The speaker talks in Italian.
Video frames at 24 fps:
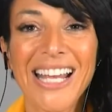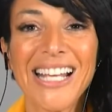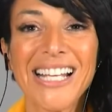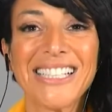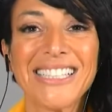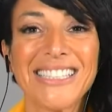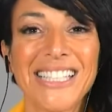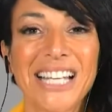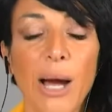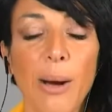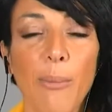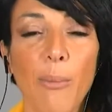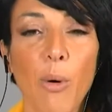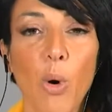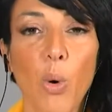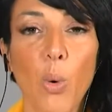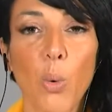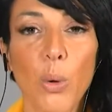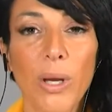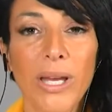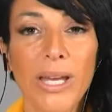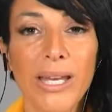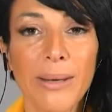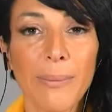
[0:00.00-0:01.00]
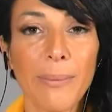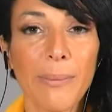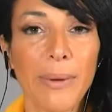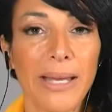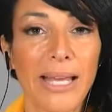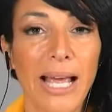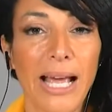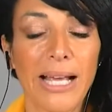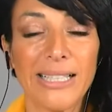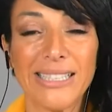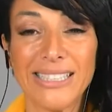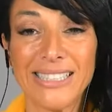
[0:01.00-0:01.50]
Siamo qui
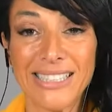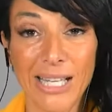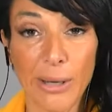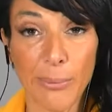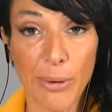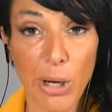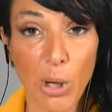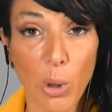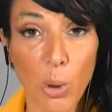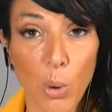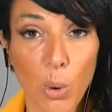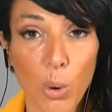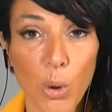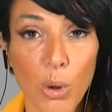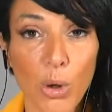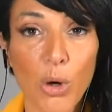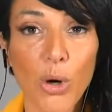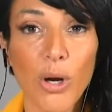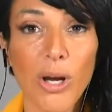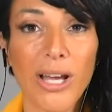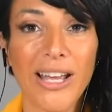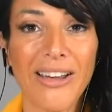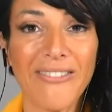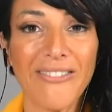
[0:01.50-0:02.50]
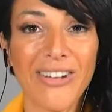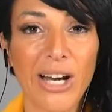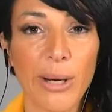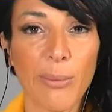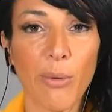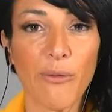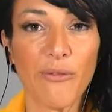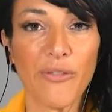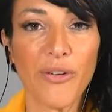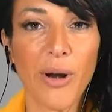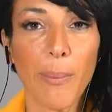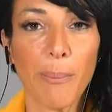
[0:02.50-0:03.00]
insieme a loro e
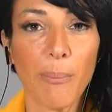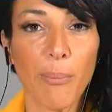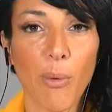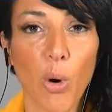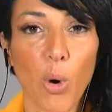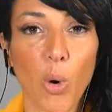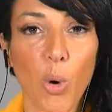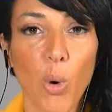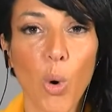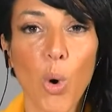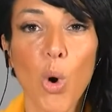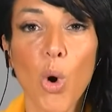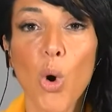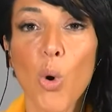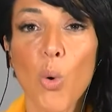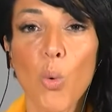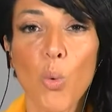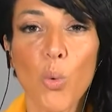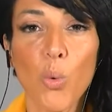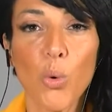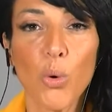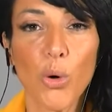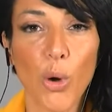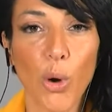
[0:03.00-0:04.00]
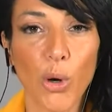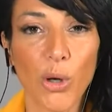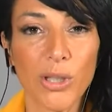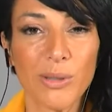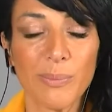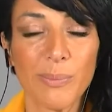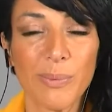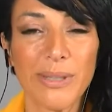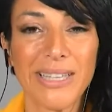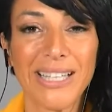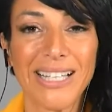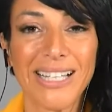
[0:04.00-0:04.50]
avremo fra poco un
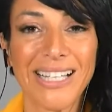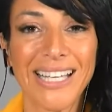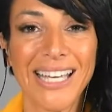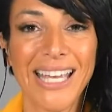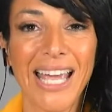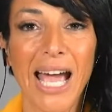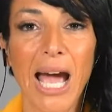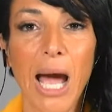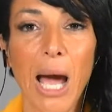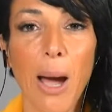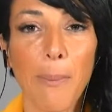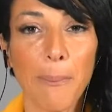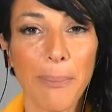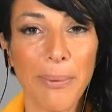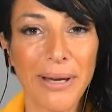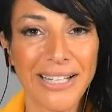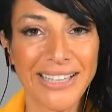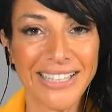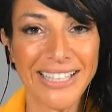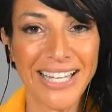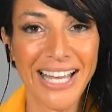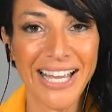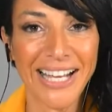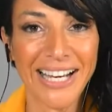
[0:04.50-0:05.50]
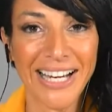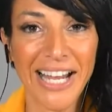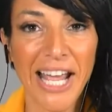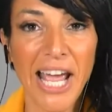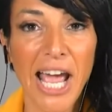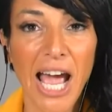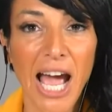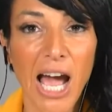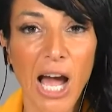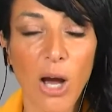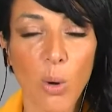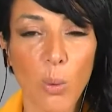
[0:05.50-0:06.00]
ospite che appartiene
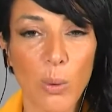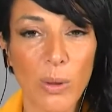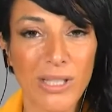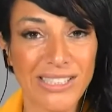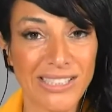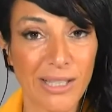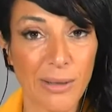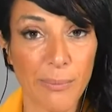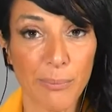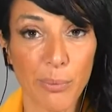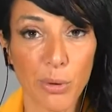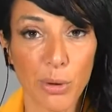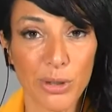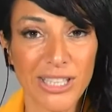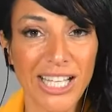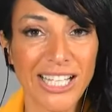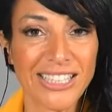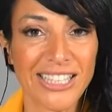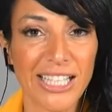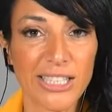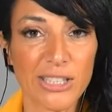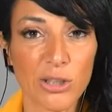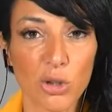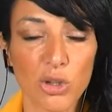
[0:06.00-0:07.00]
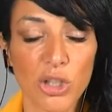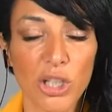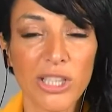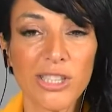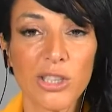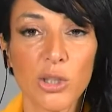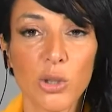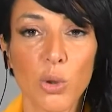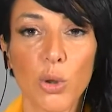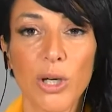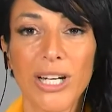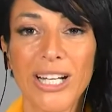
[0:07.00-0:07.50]
a questa importante
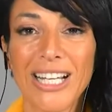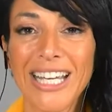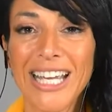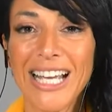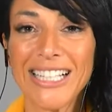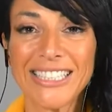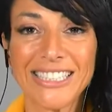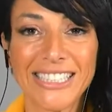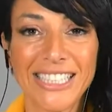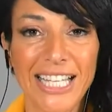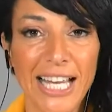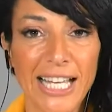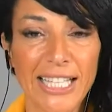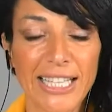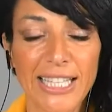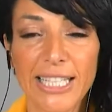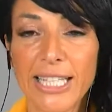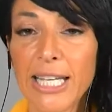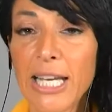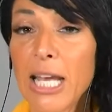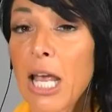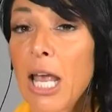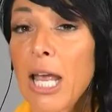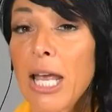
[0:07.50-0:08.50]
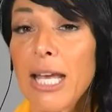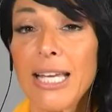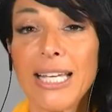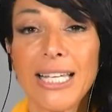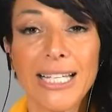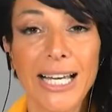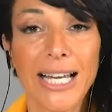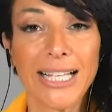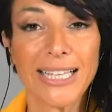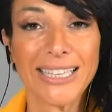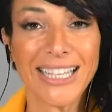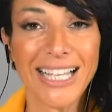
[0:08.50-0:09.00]
associazione che ha sedi
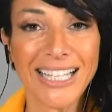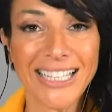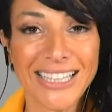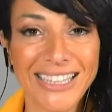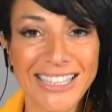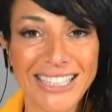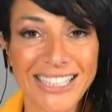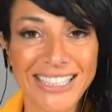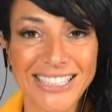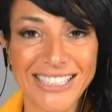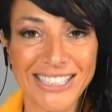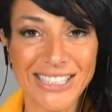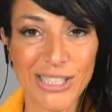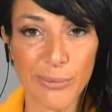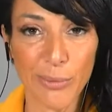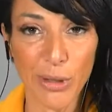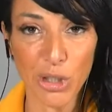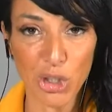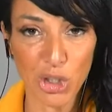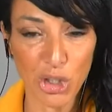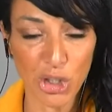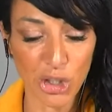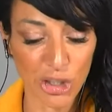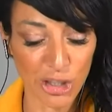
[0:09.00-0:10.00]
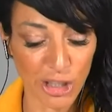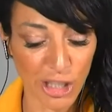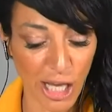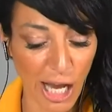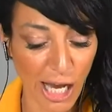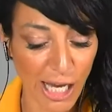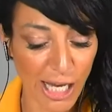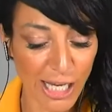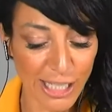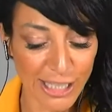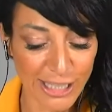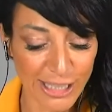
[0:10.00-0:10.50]
in tantissime
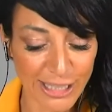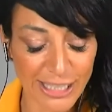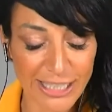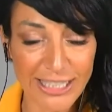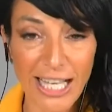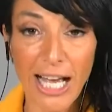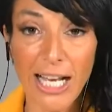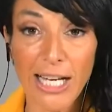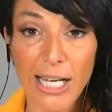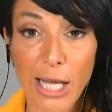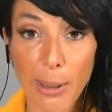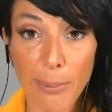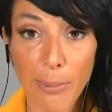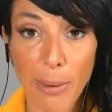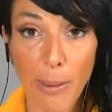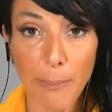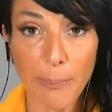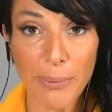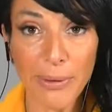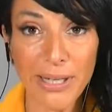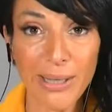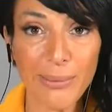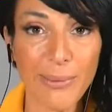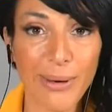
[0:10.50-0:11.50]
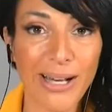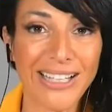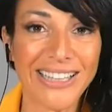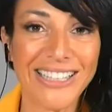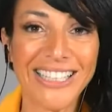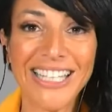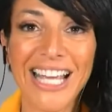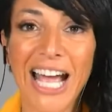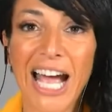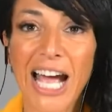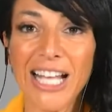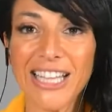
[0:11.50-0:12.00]
città d'Italia. Ma prima
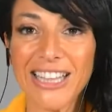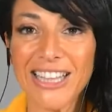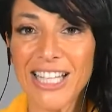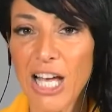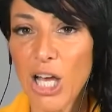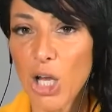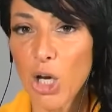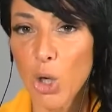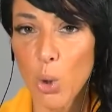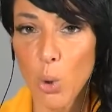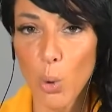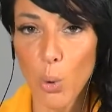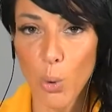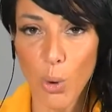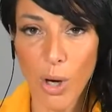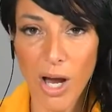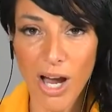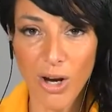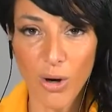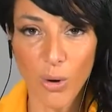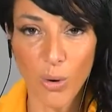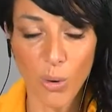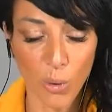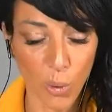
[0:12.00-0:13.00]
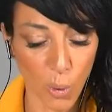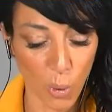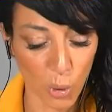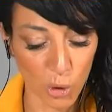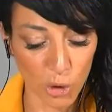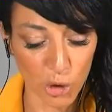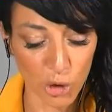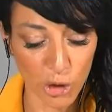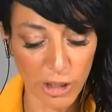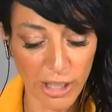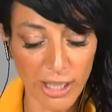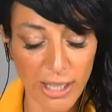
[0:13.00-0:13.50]
di andarlo a
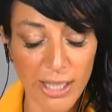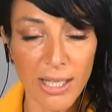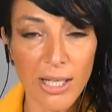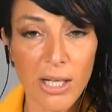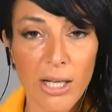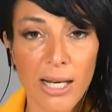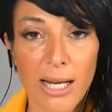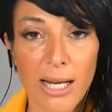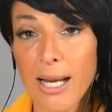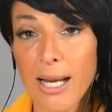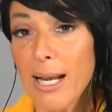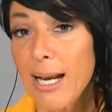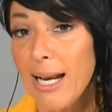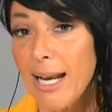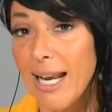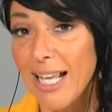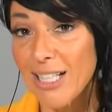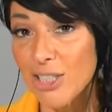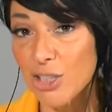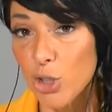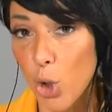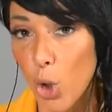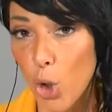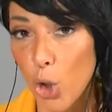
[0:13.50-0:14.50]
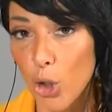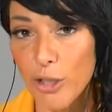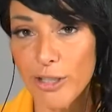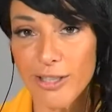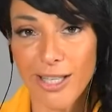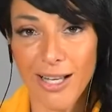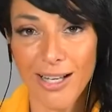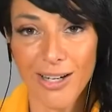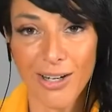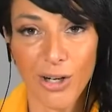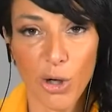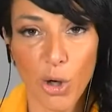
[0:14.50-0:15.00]
conoscere, la
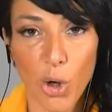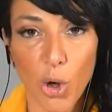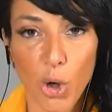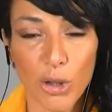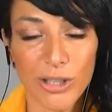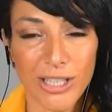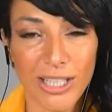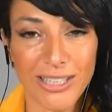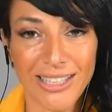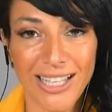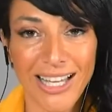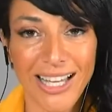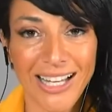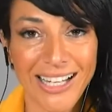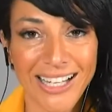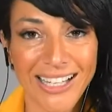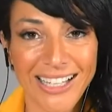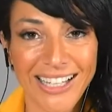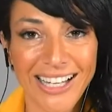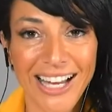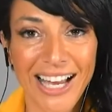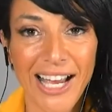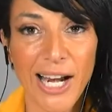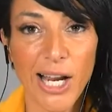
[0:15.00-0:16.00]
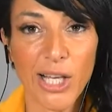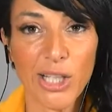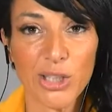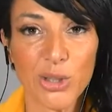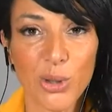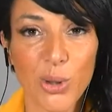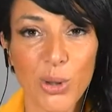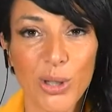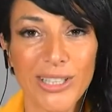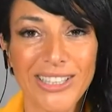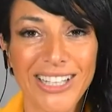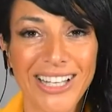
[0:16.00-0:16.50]
solita nota tecnica, la
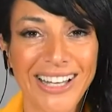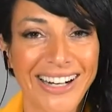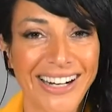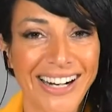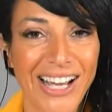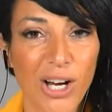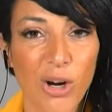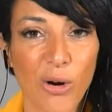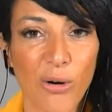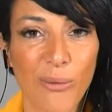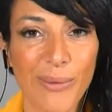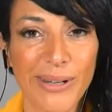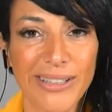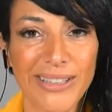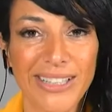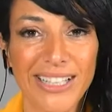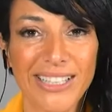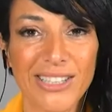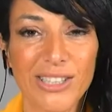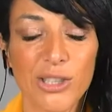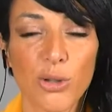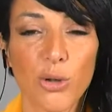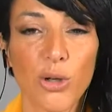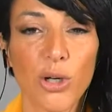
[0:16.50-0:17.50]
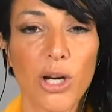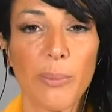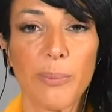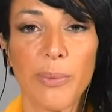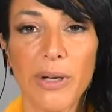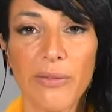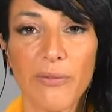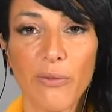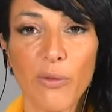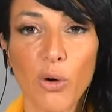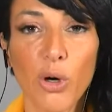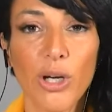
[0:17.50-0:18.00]
solita raccomandazione
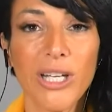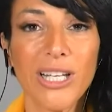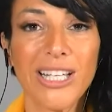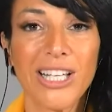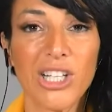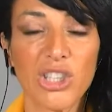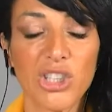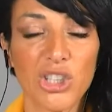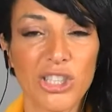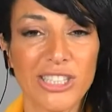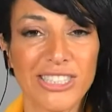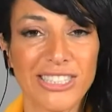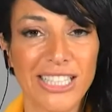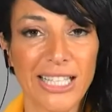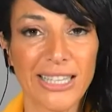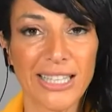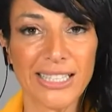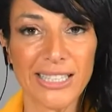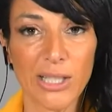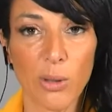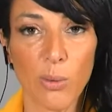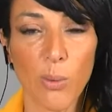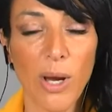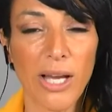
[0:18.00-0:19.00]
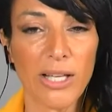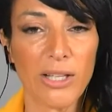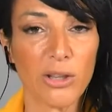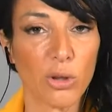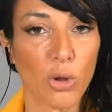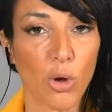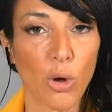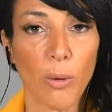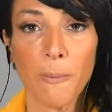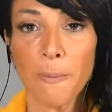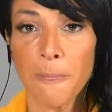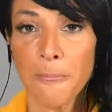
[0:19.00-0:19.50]
per voi che ci state
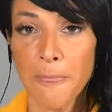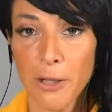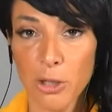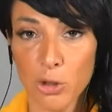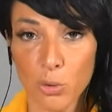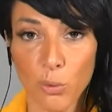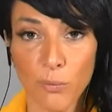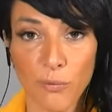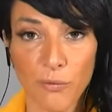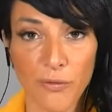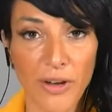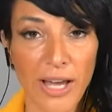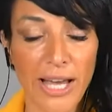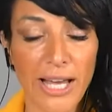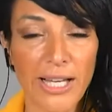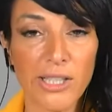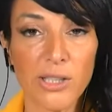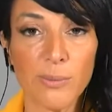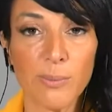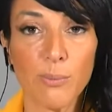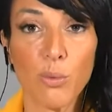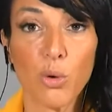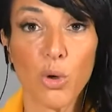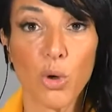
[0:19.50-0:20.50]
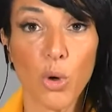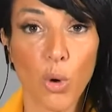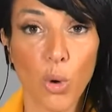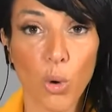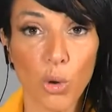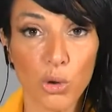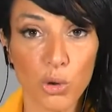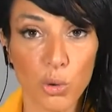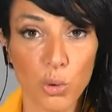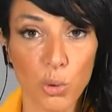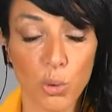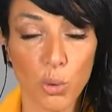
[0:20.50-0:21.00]
seguendo su Facebook o
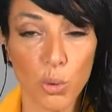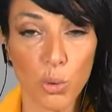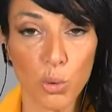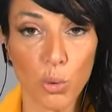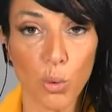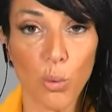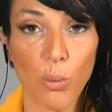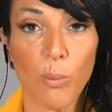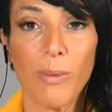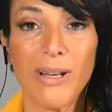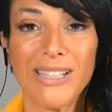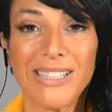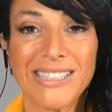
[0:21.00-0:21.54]
su YouTube.